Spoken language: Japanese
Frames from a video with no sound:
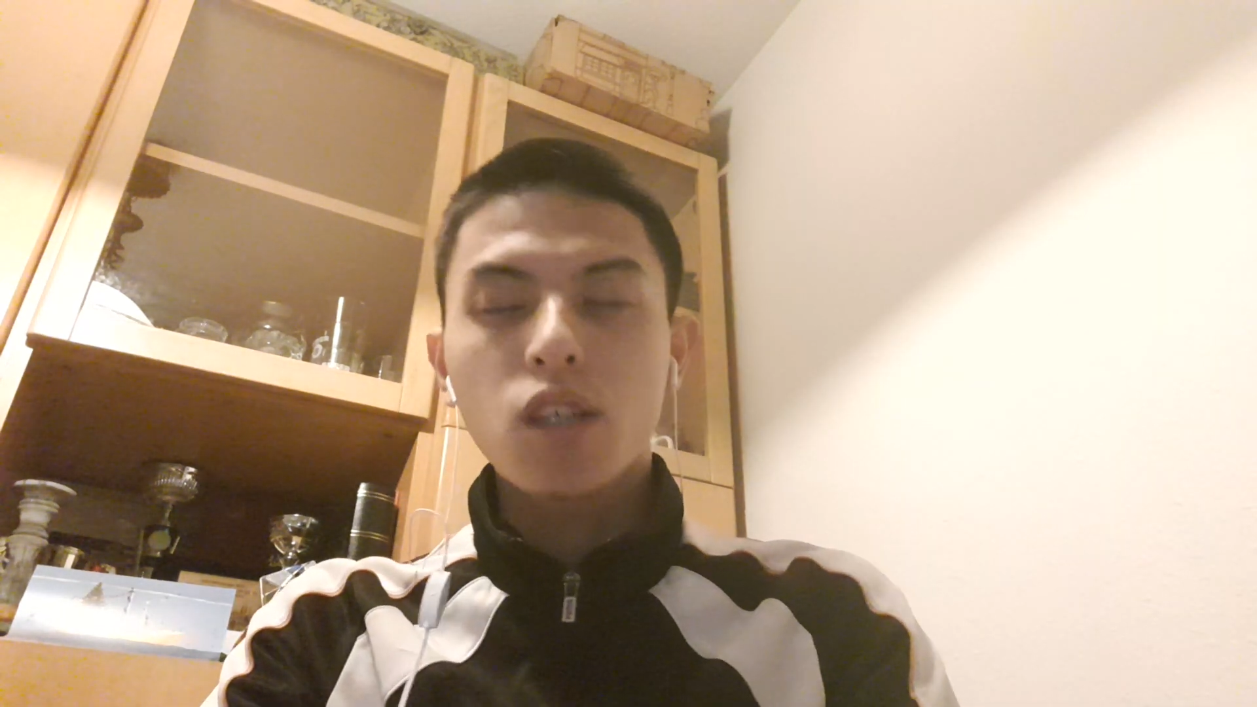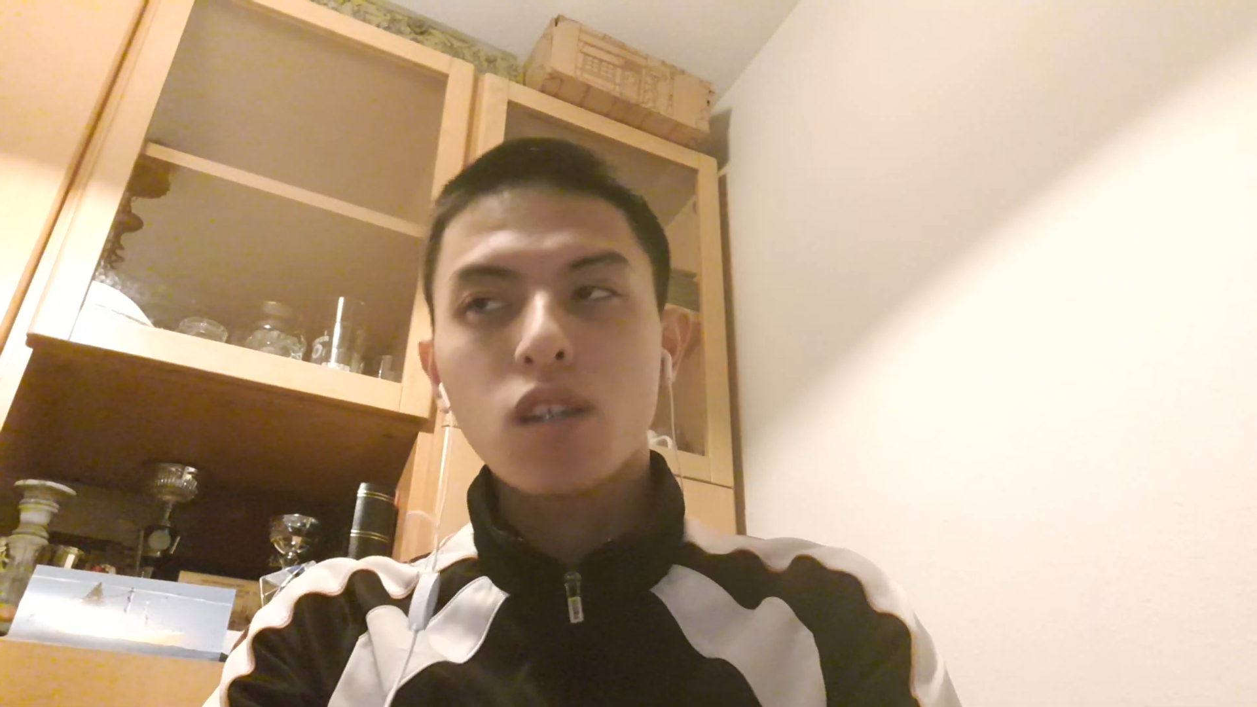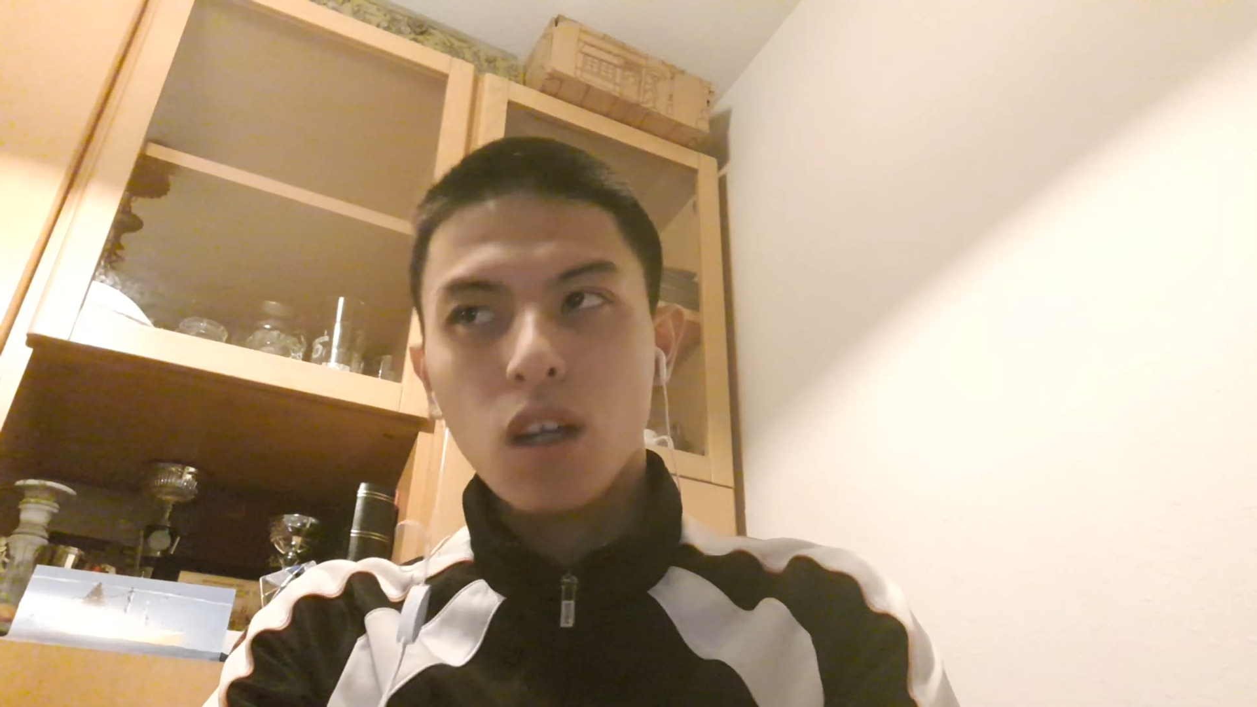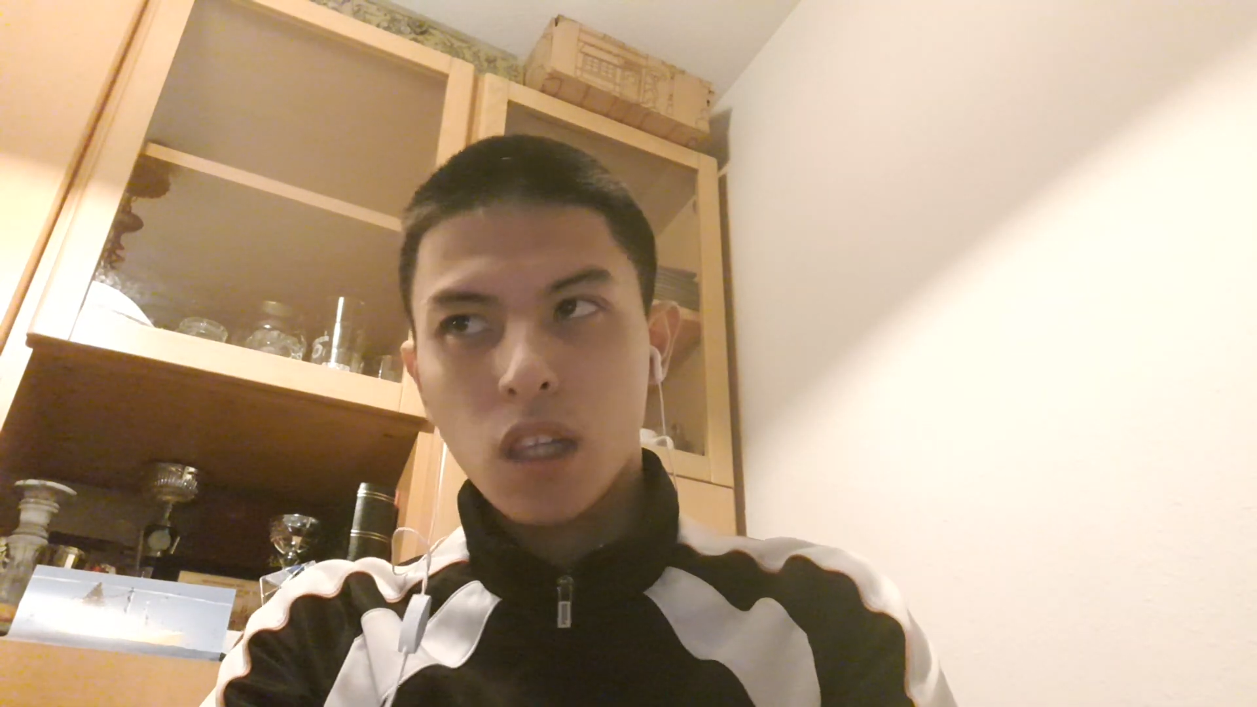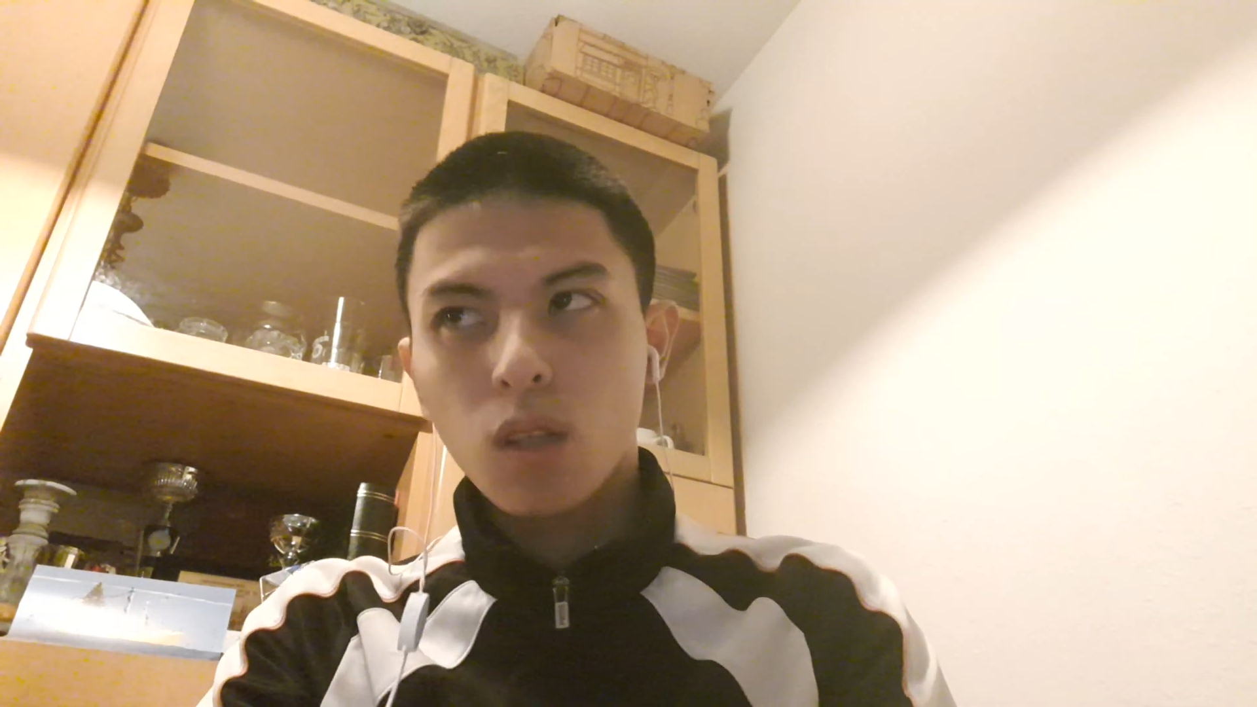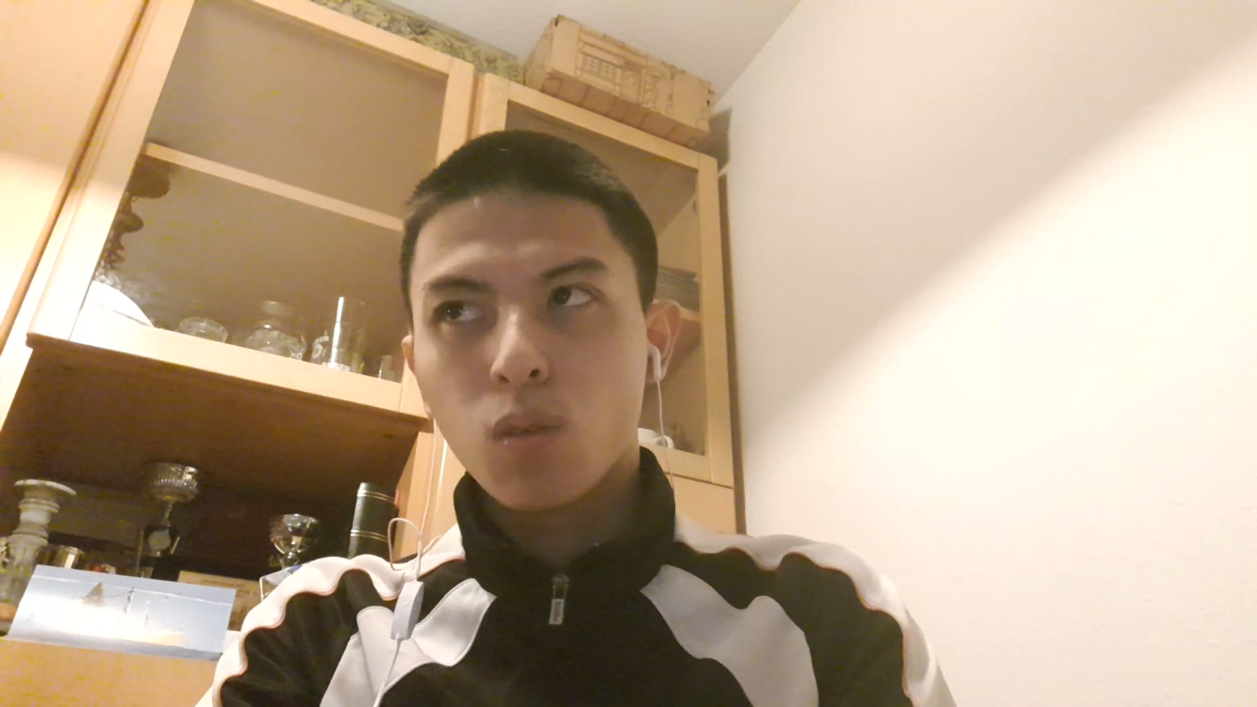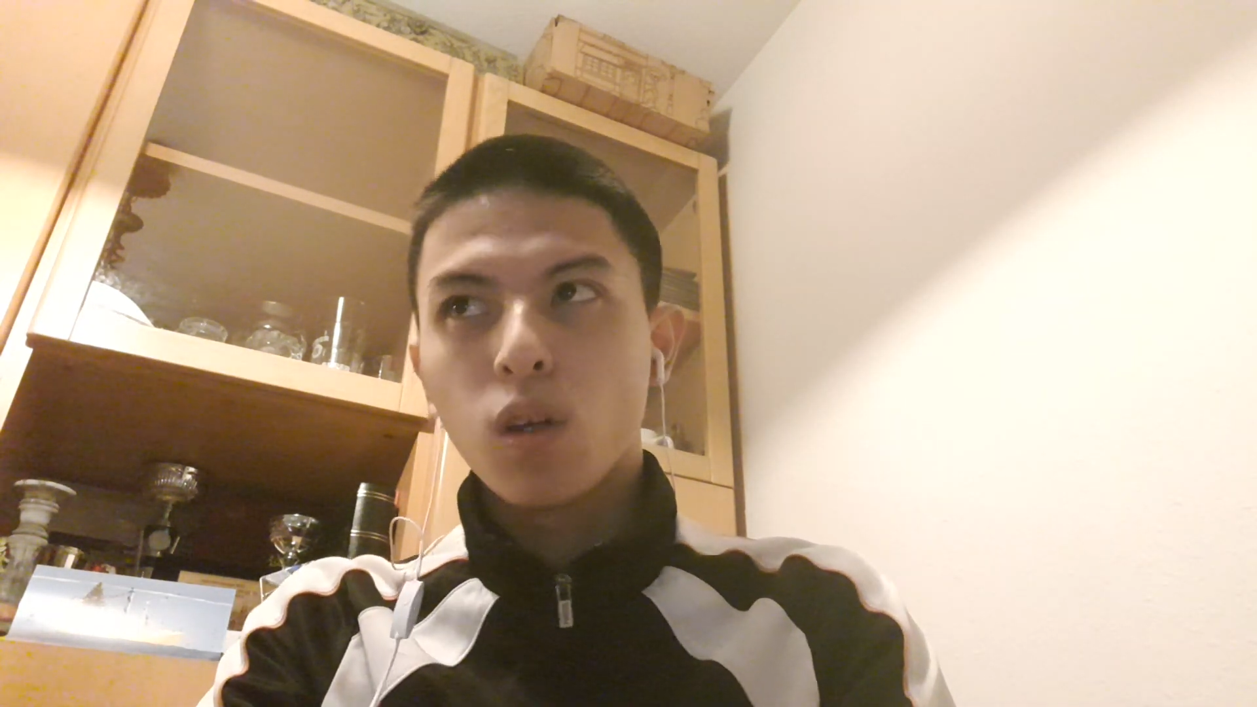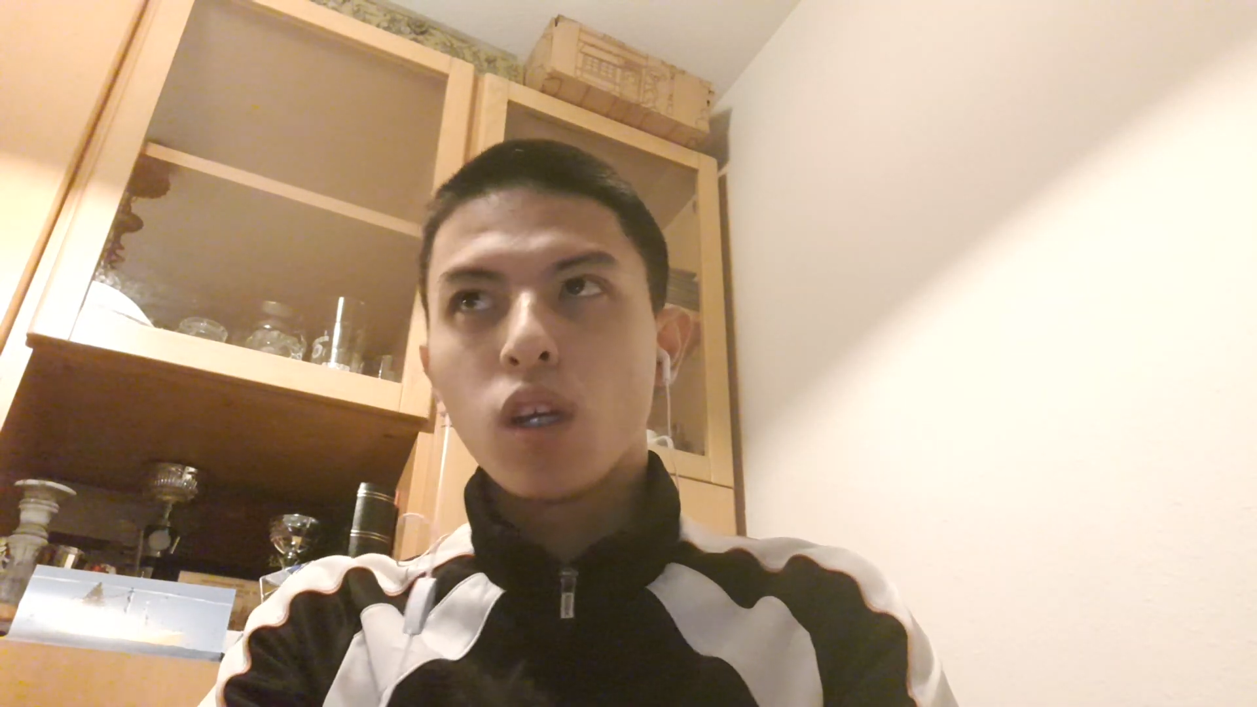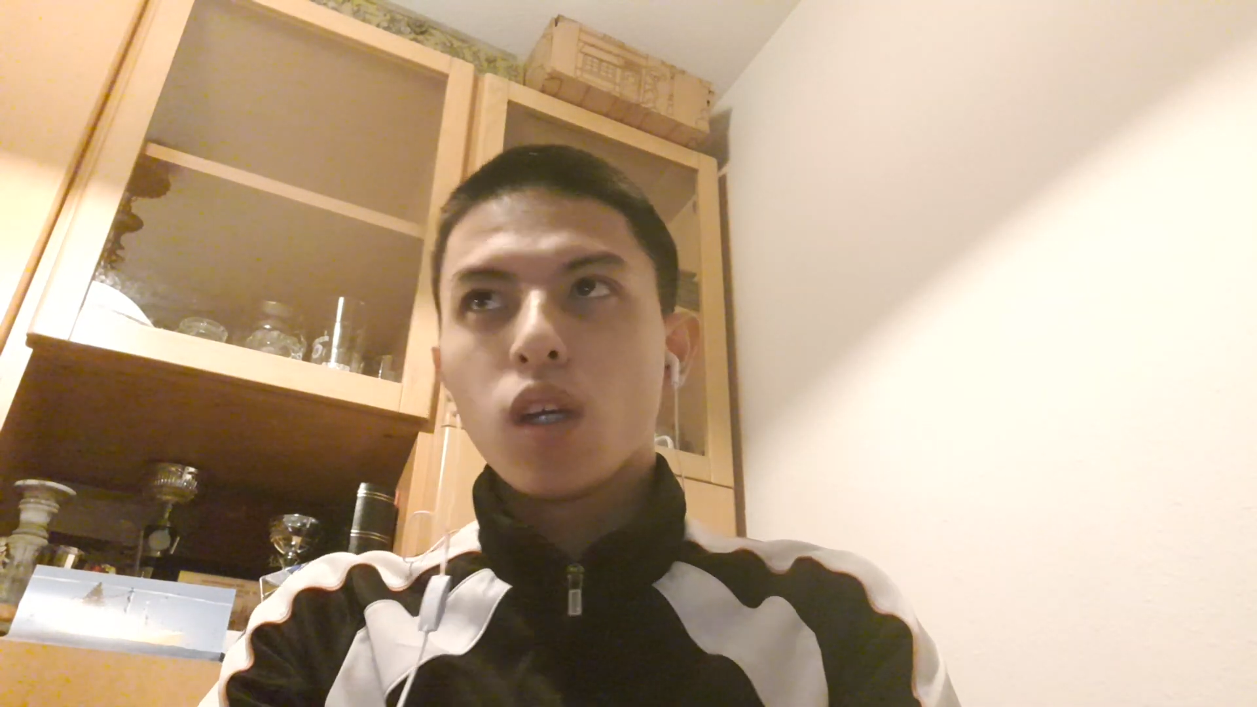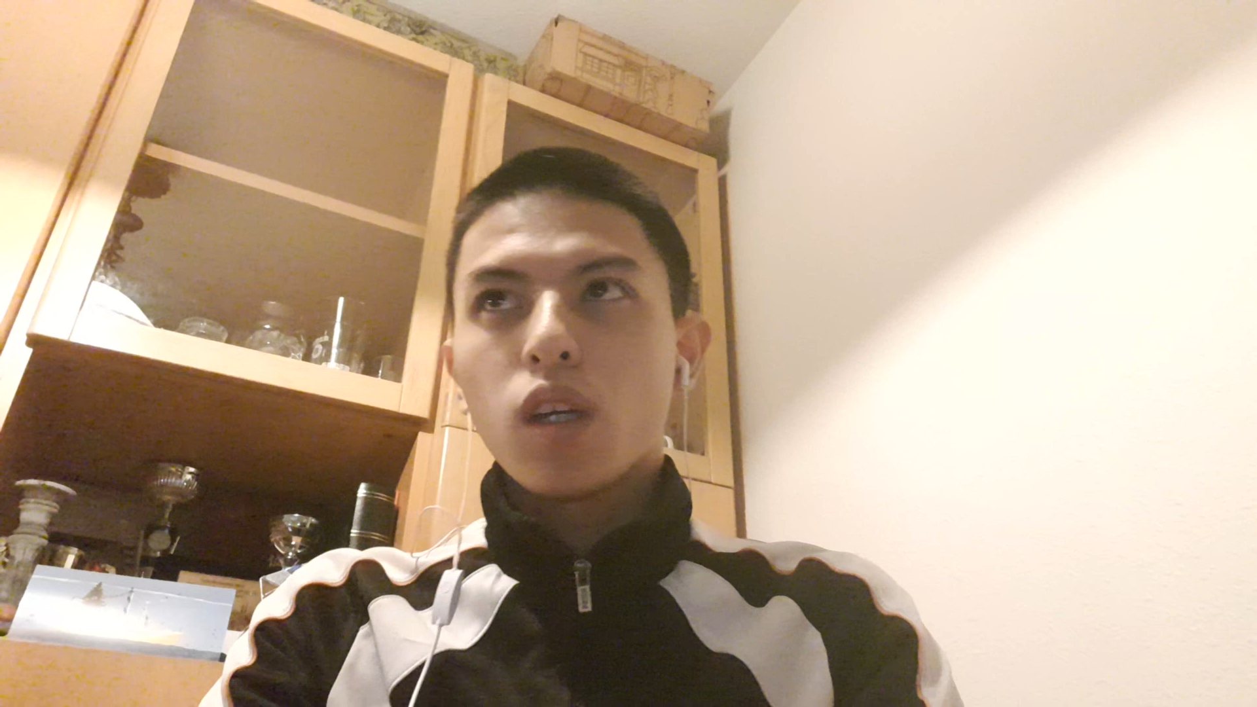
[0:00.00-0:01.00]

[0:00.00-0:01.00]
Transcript: 確かになと、